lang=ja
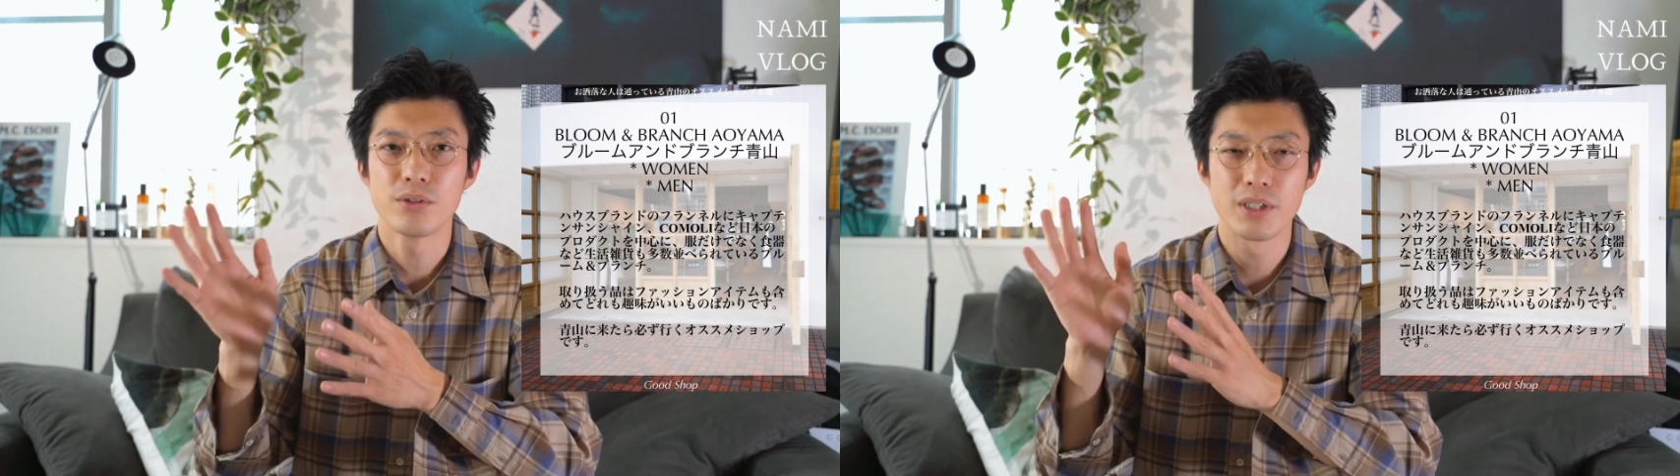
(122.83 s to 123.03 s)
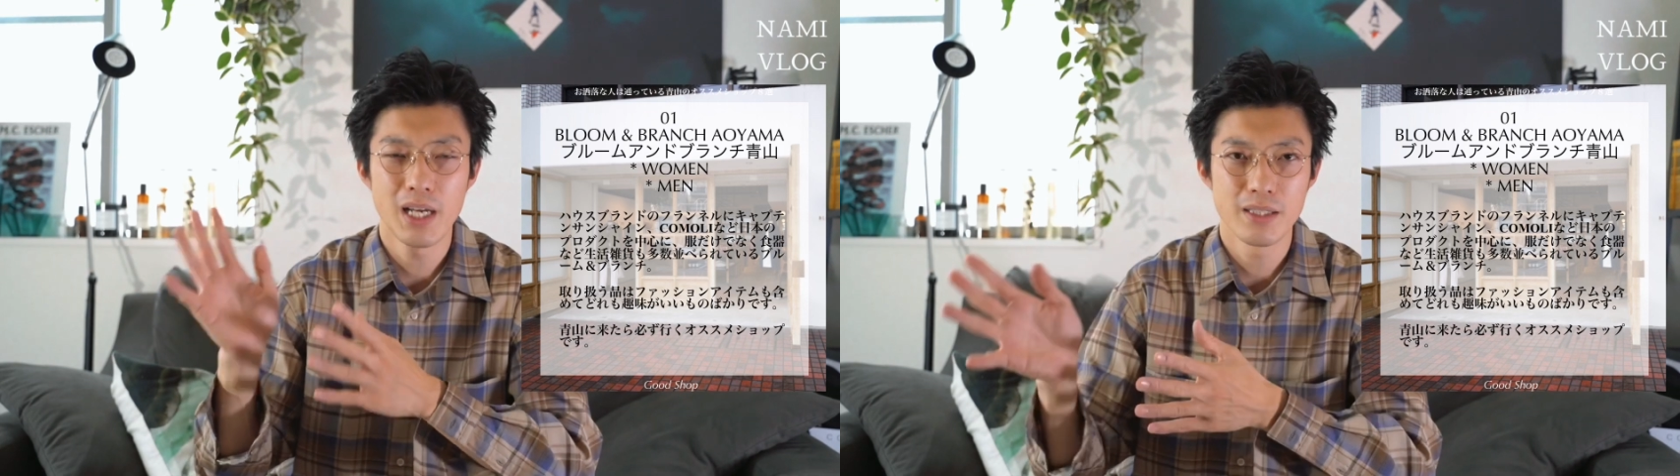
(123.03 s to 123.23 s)

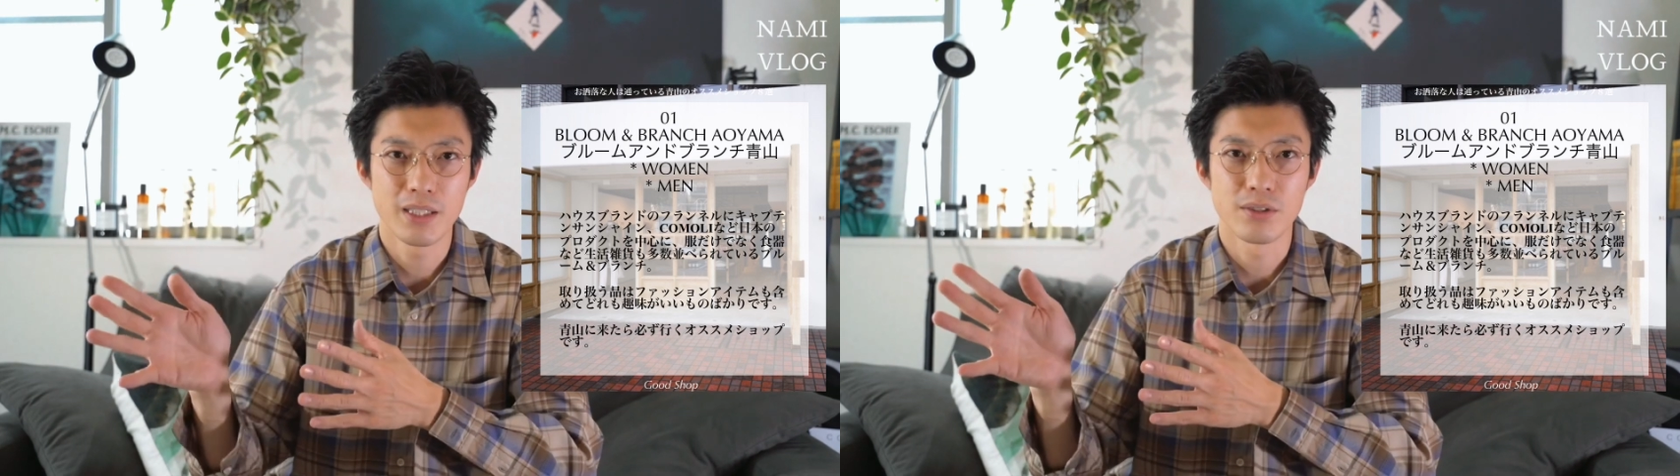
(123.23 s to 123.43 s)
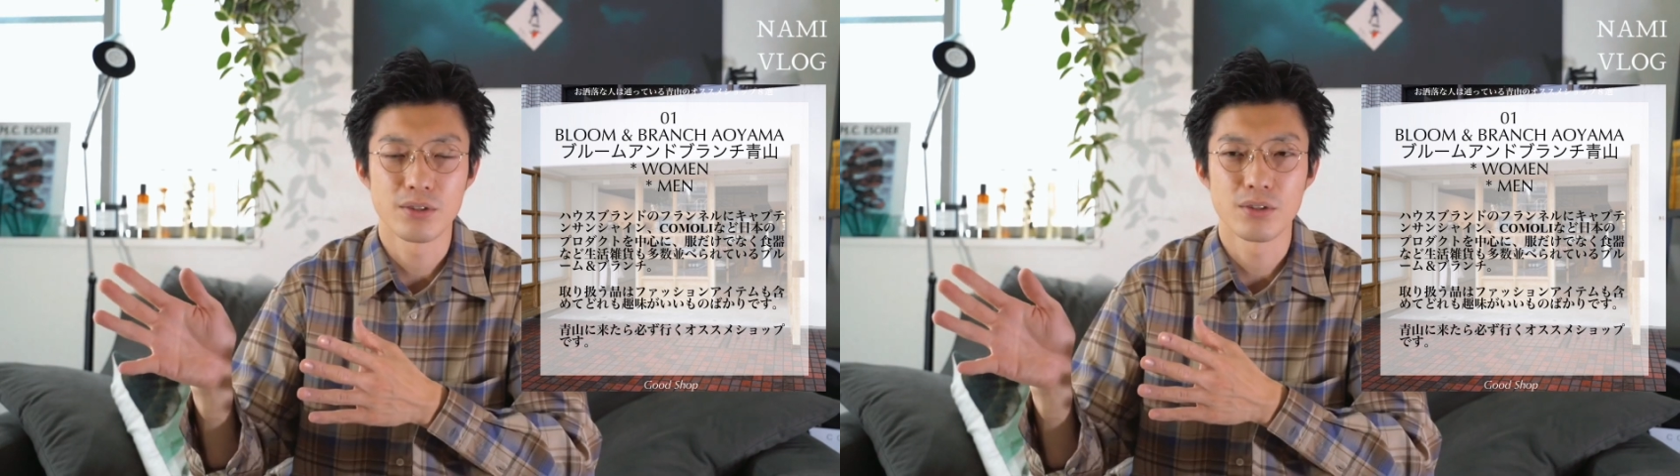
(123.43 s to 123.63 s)

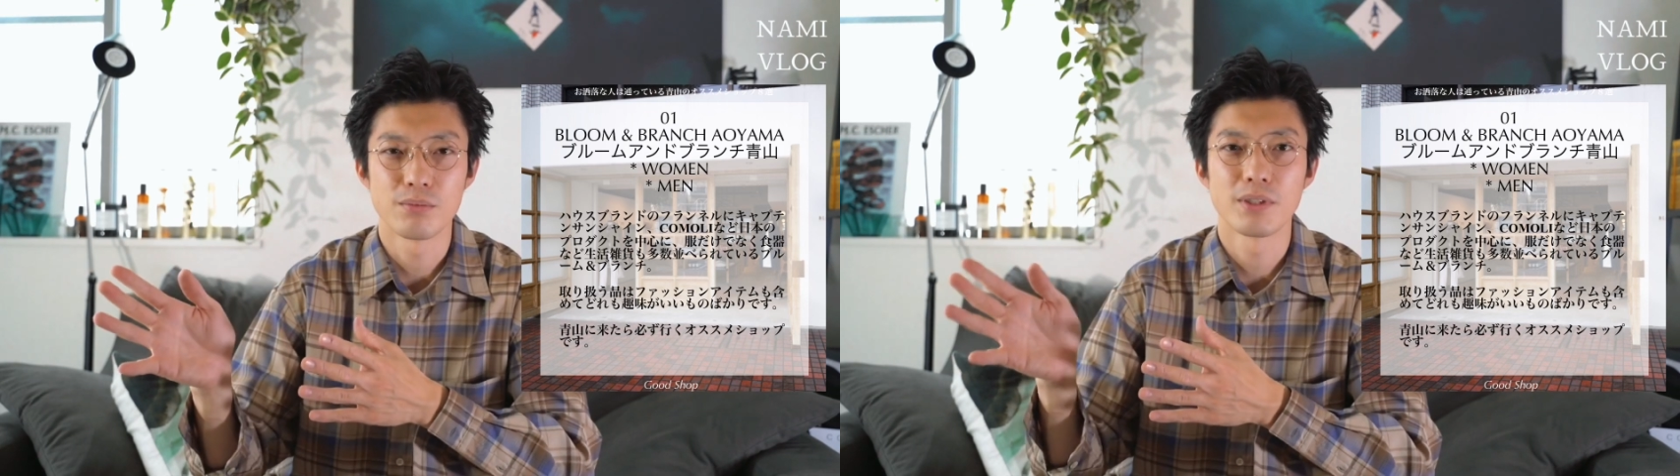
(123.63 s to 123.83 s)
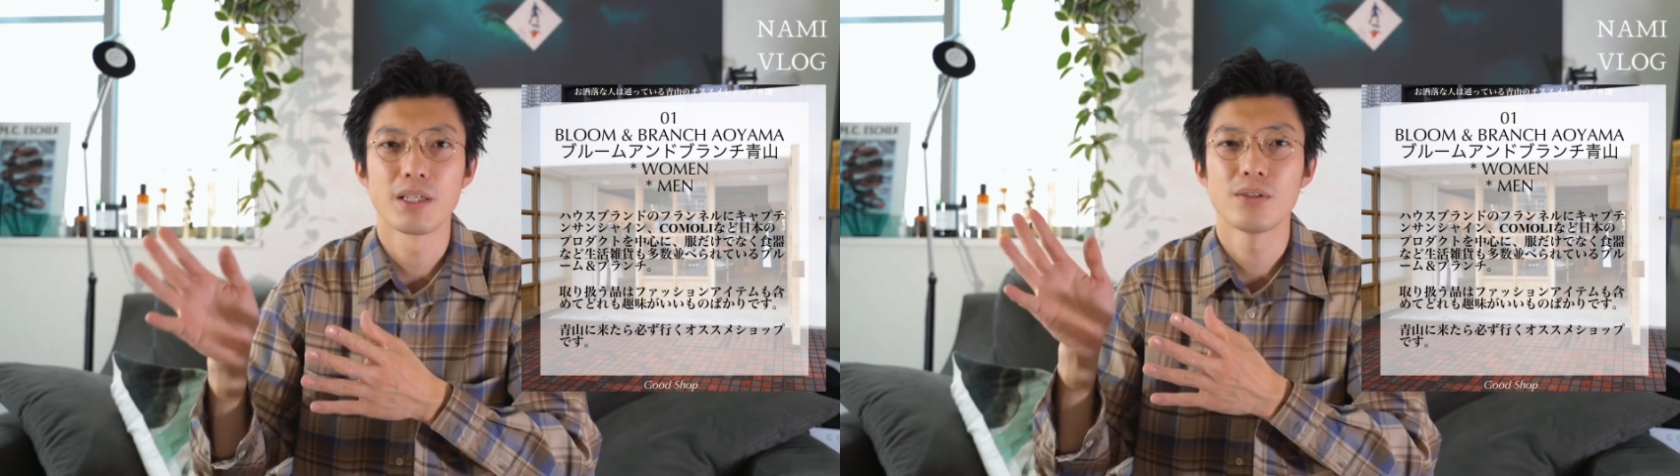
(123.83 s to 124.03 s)
ランネルっていう
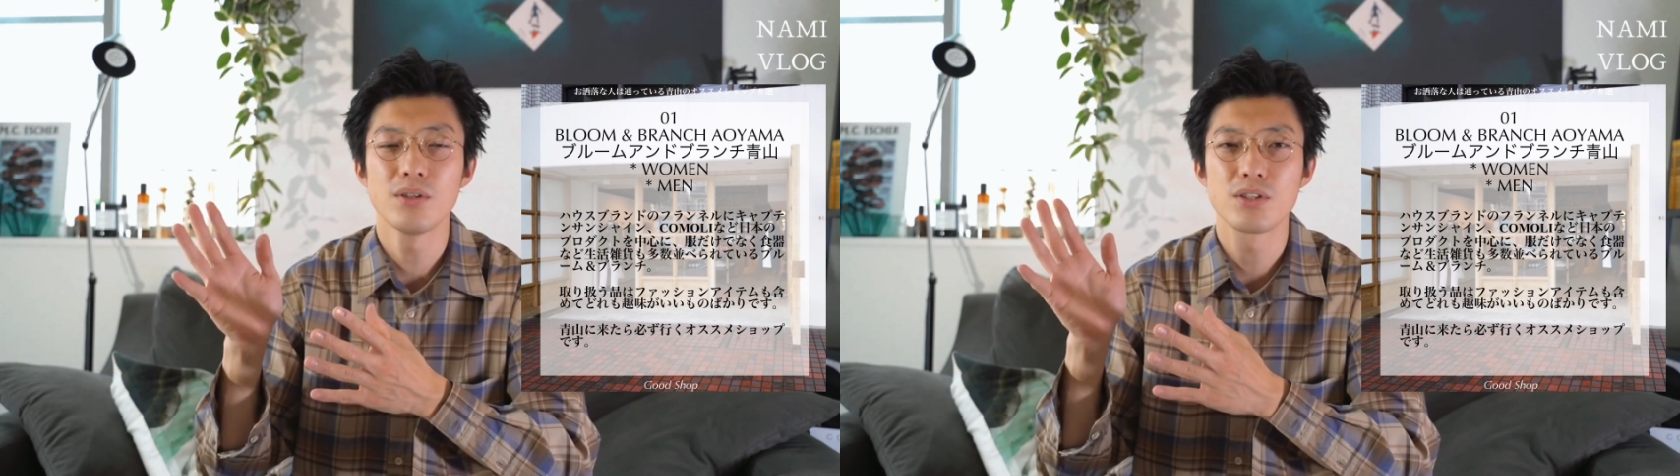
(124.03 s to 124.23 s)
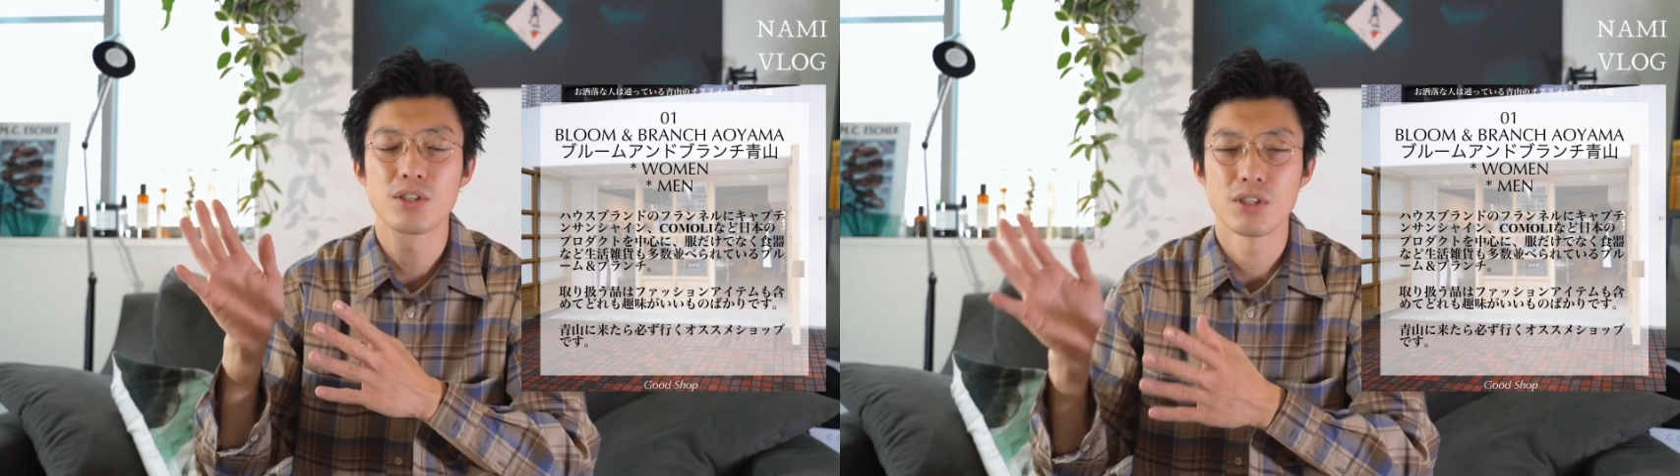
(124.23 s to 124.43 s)
ブランド
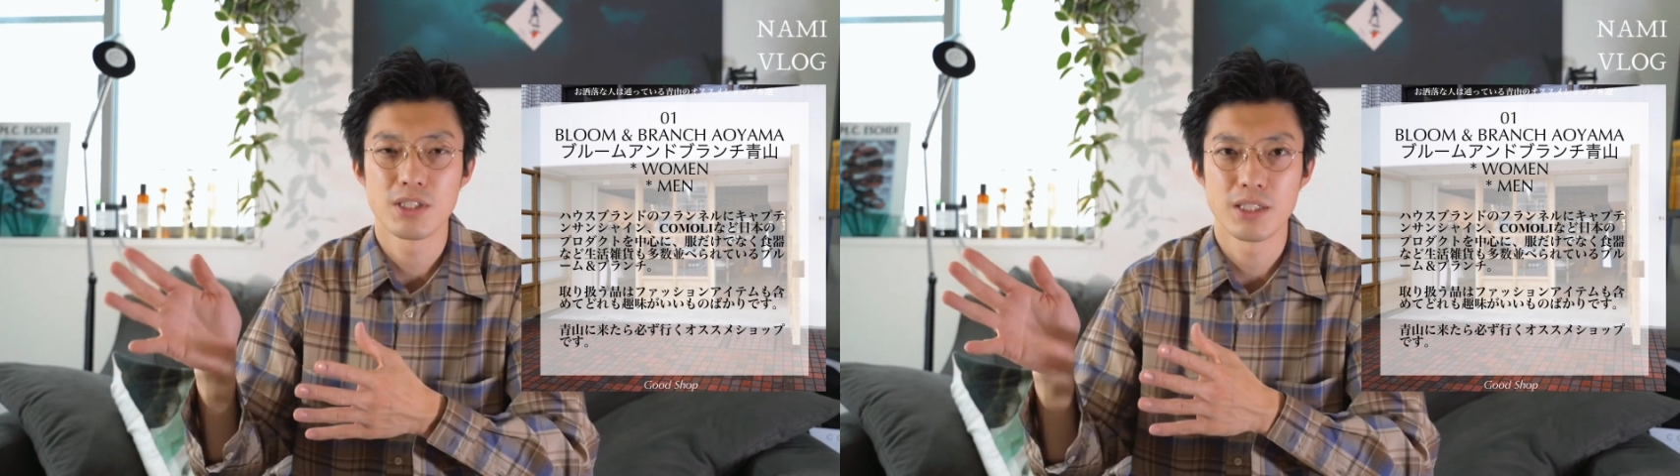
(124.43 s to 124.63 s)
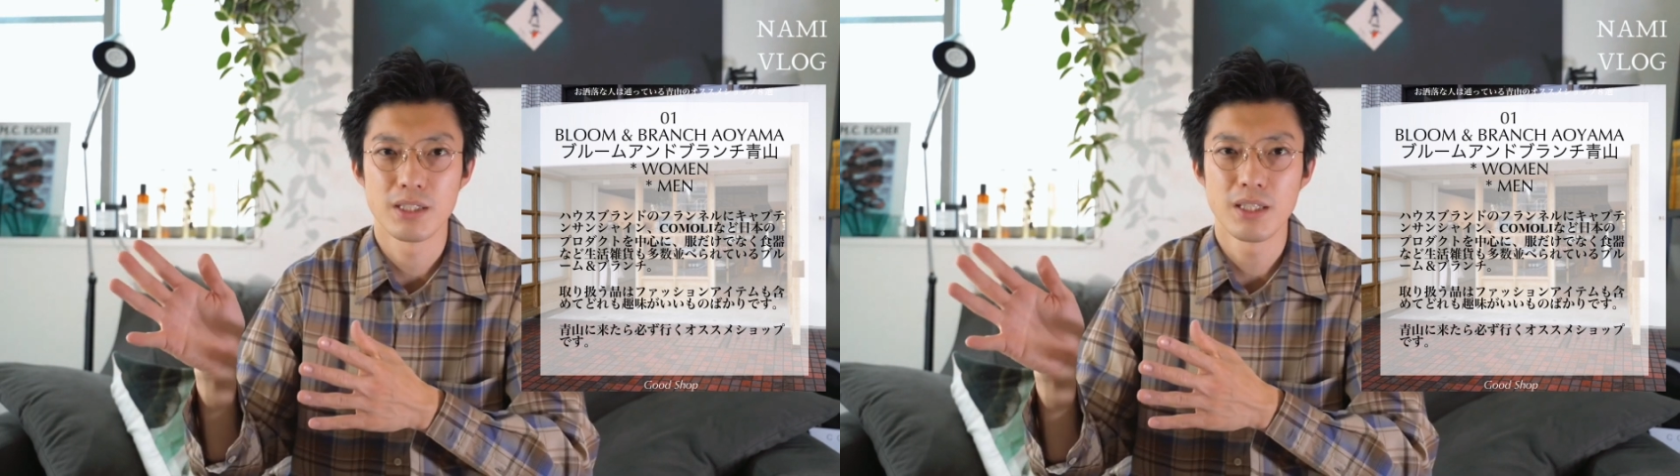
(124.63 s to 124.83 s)
を中心